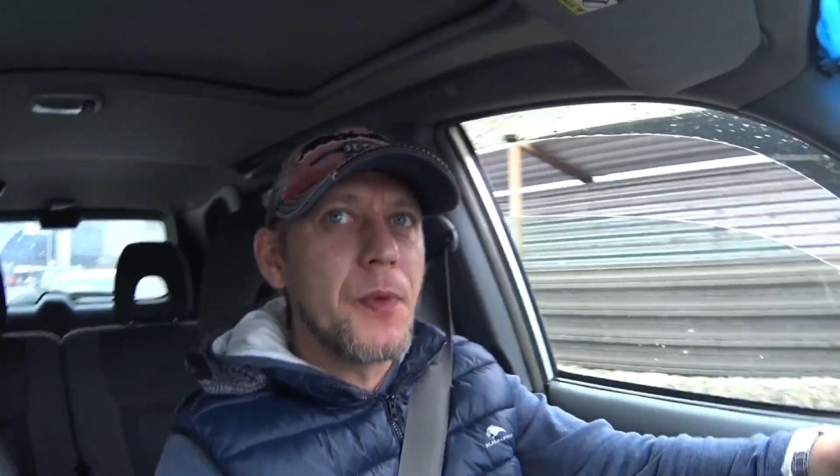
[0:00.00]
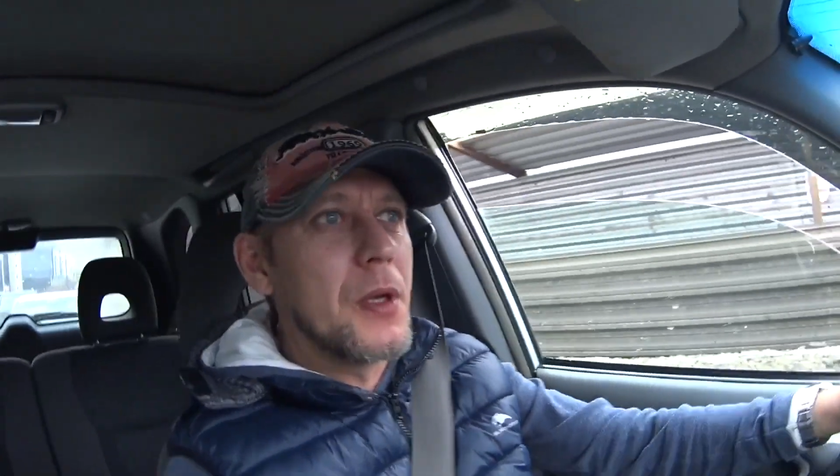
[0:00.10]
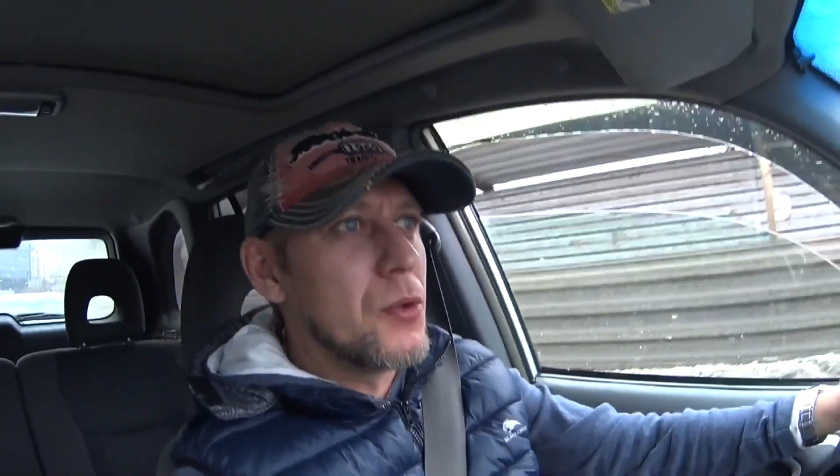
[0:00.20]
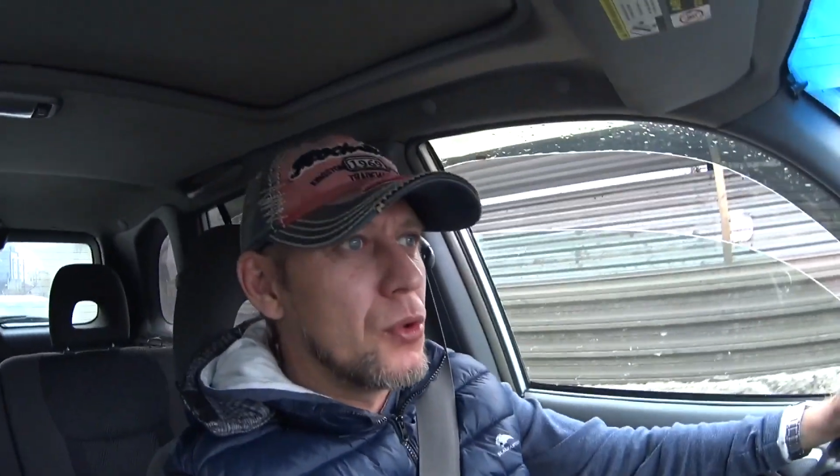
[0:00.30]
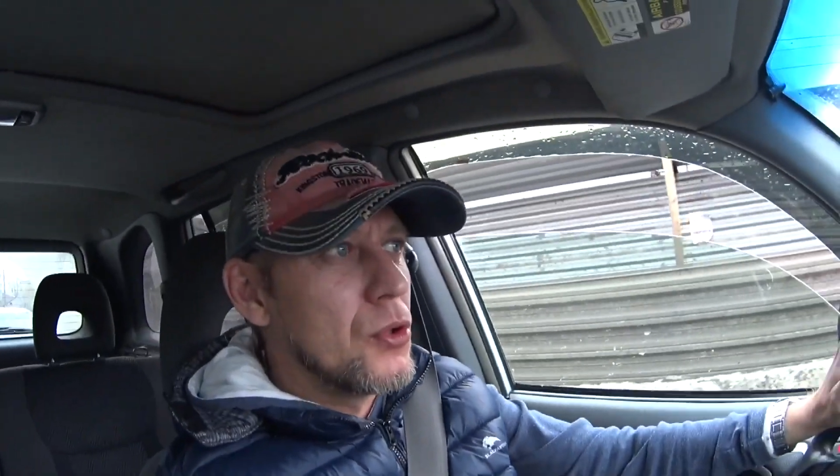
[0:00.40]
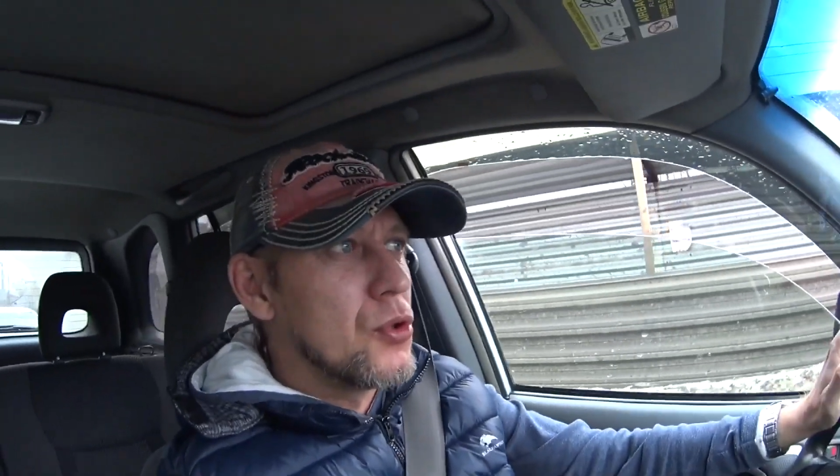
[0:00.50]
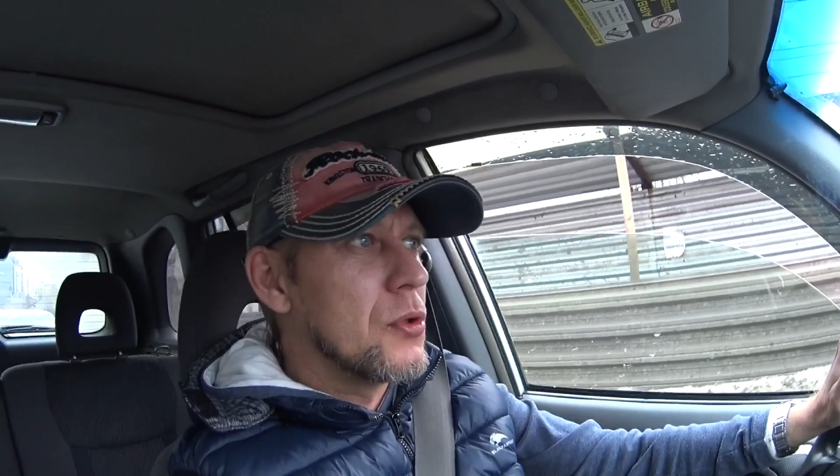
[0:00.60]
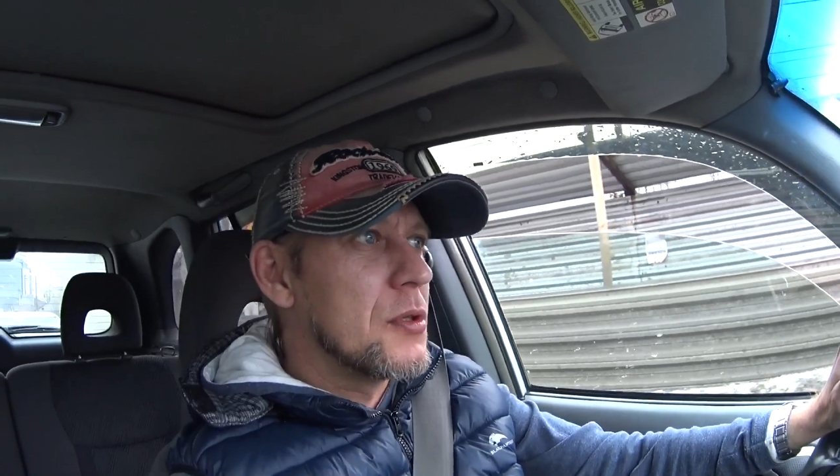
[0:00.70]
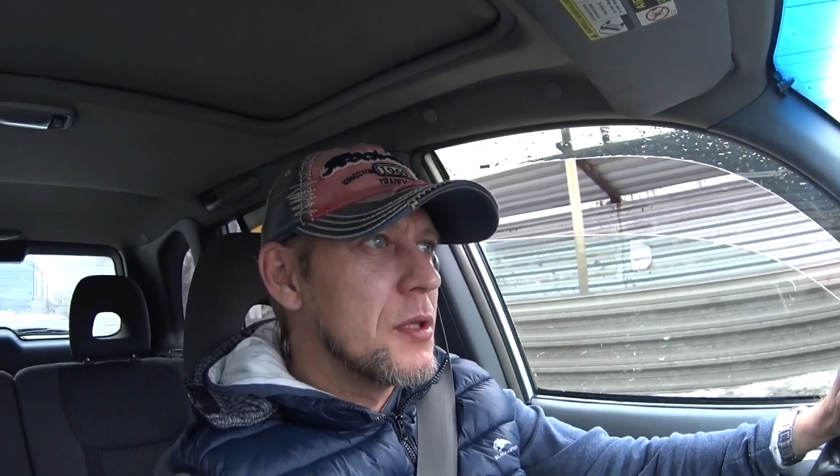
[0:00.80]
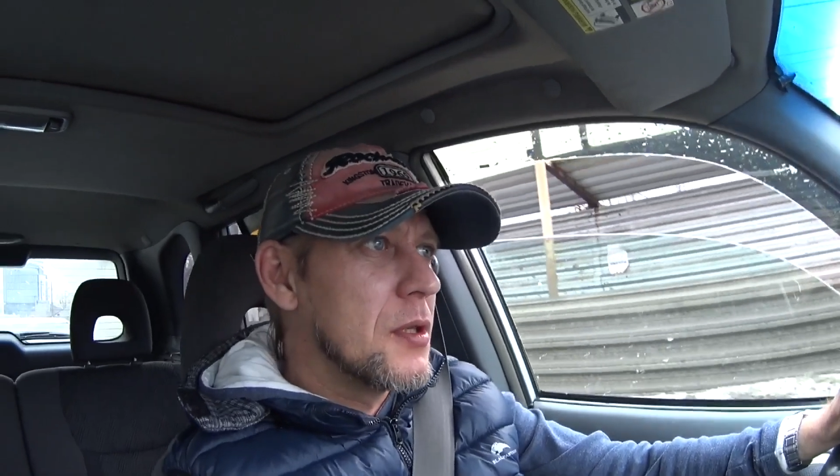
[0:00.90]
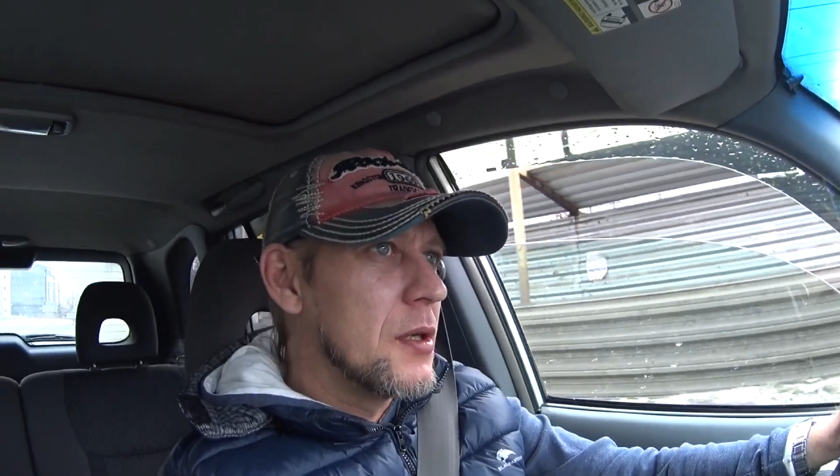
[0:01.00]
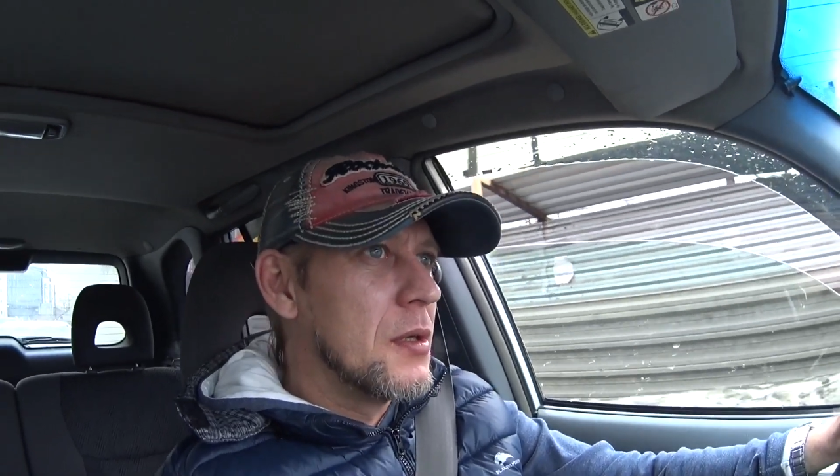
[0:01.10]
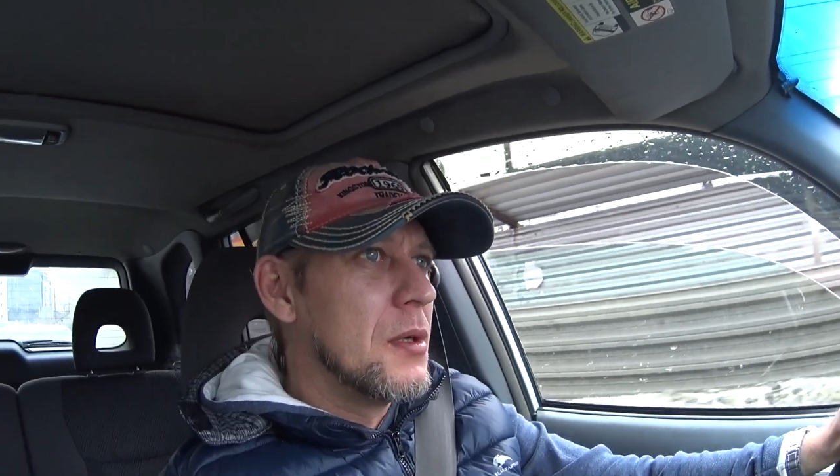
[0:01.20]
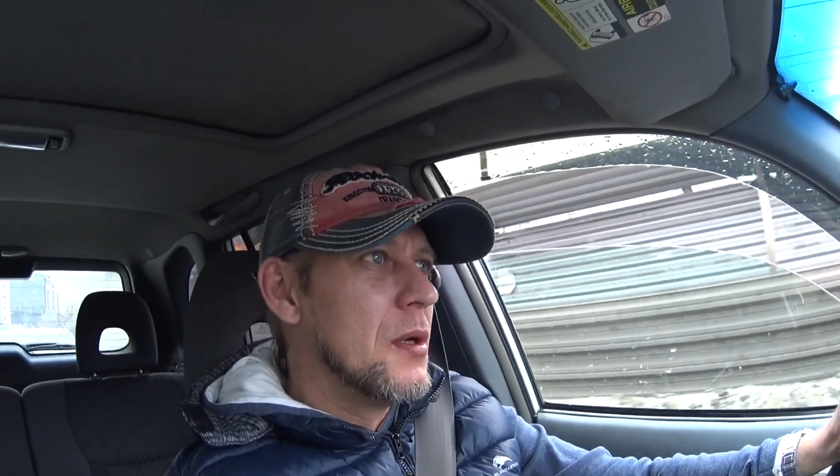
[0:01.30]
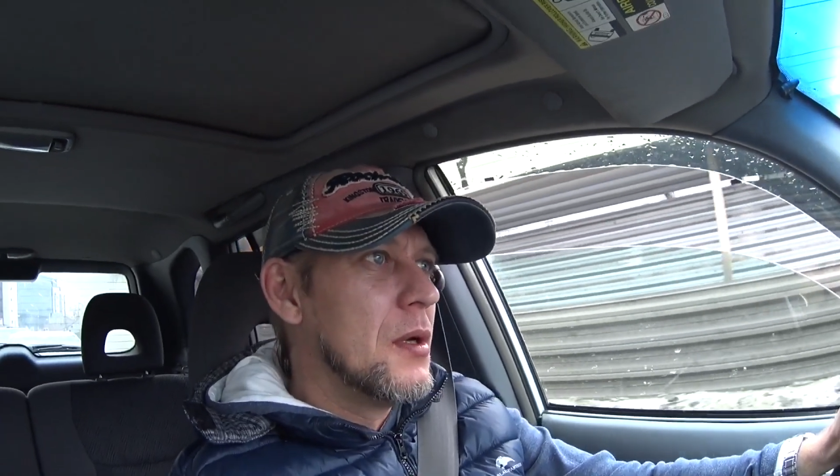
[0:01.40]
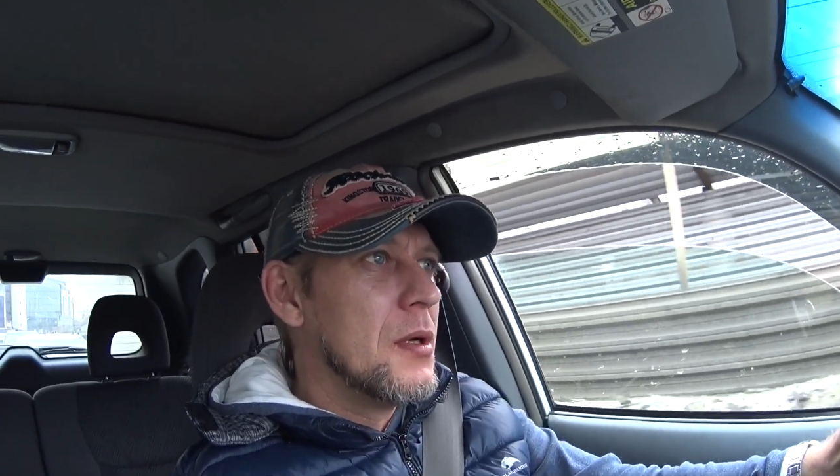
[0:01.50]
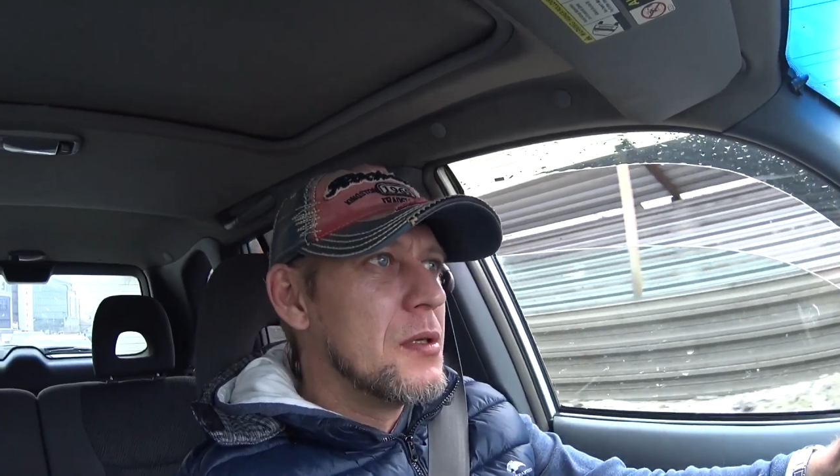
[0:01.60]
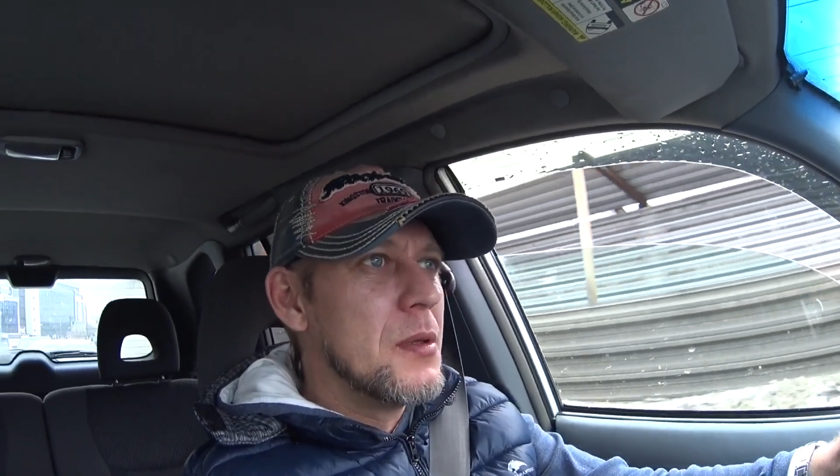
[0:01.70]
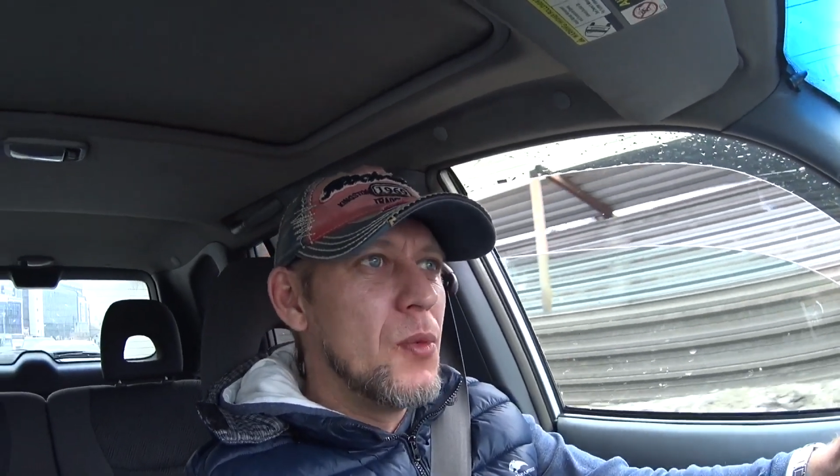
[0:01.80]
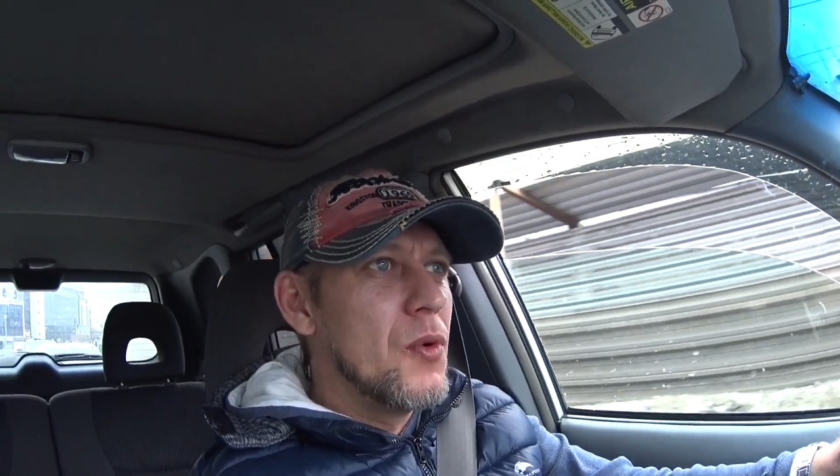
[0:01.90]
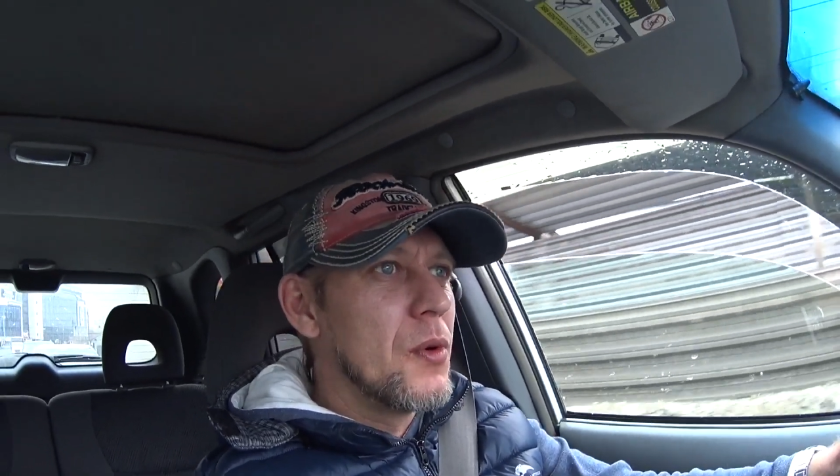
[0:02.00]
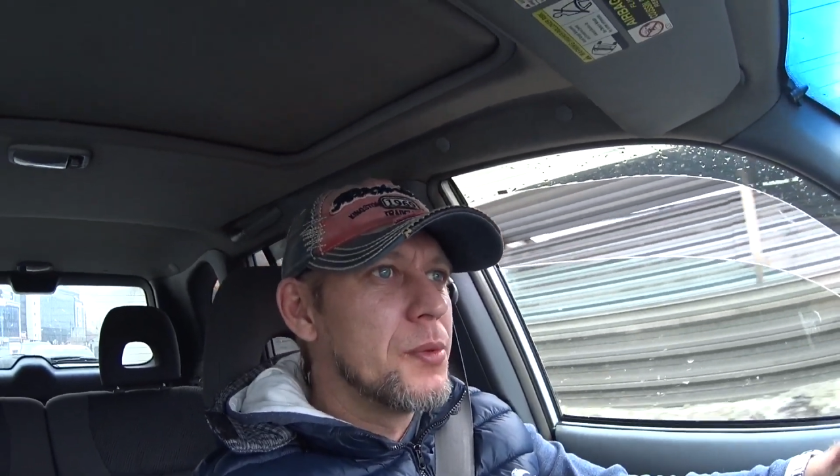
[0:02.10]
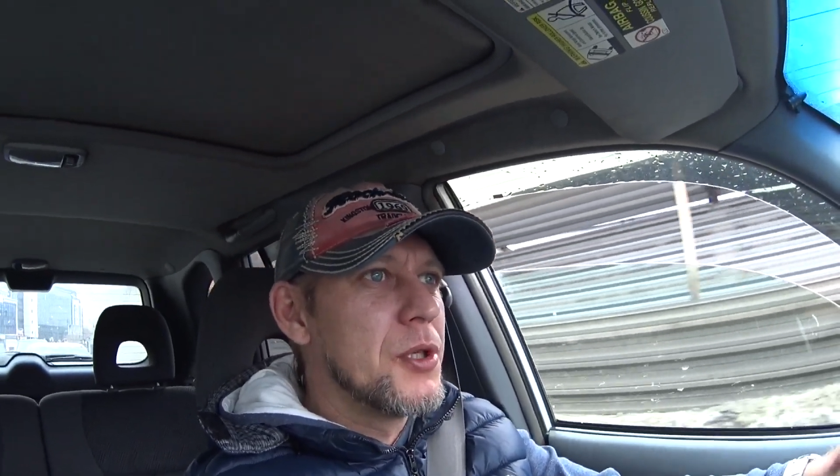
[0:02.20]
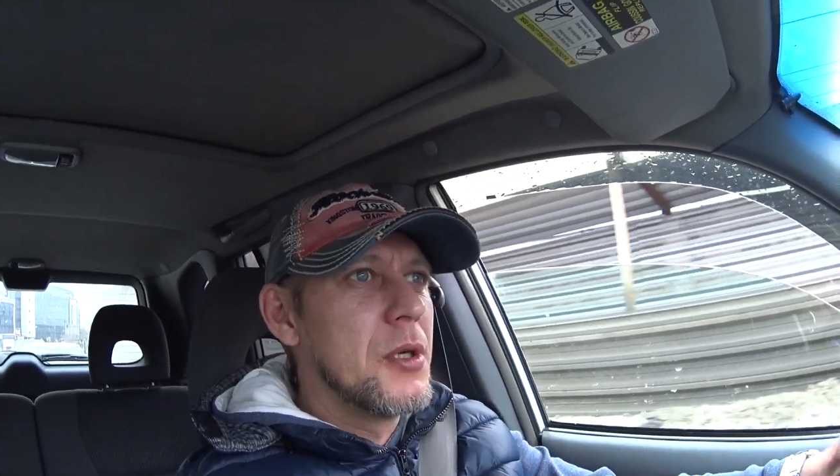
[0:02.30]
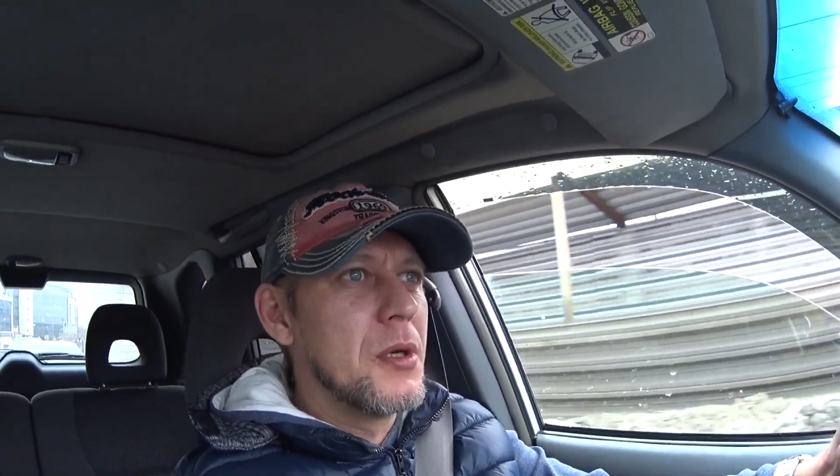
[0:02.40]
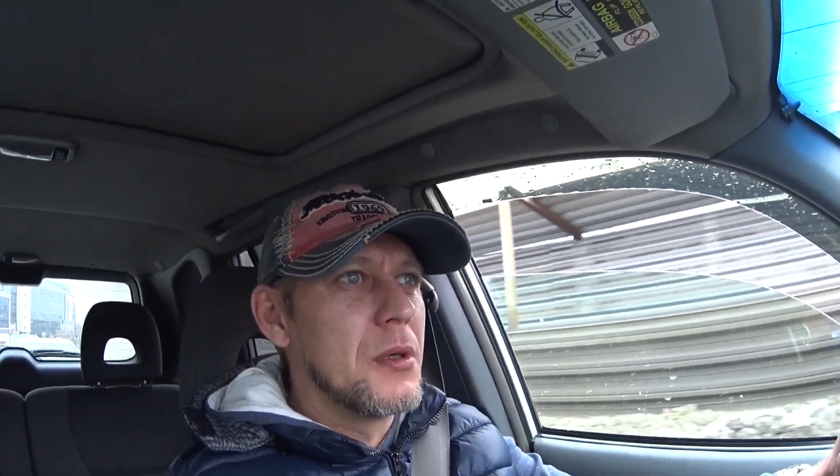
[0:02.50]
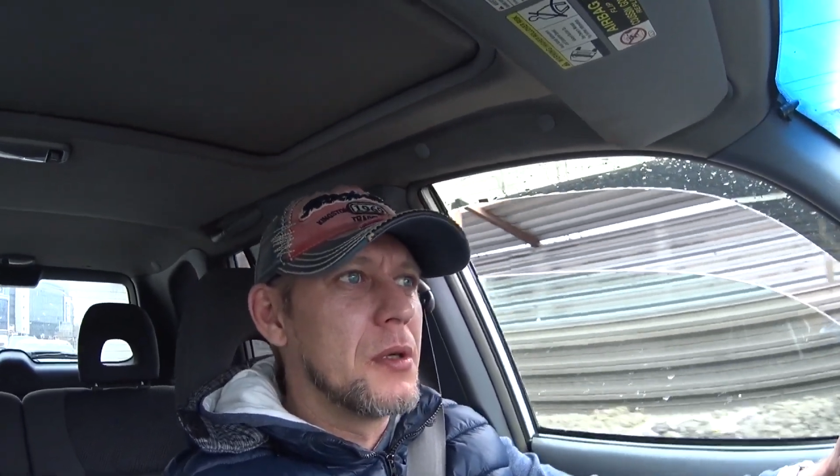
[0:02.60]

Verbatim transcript: А то я что-то с этой зимой вообще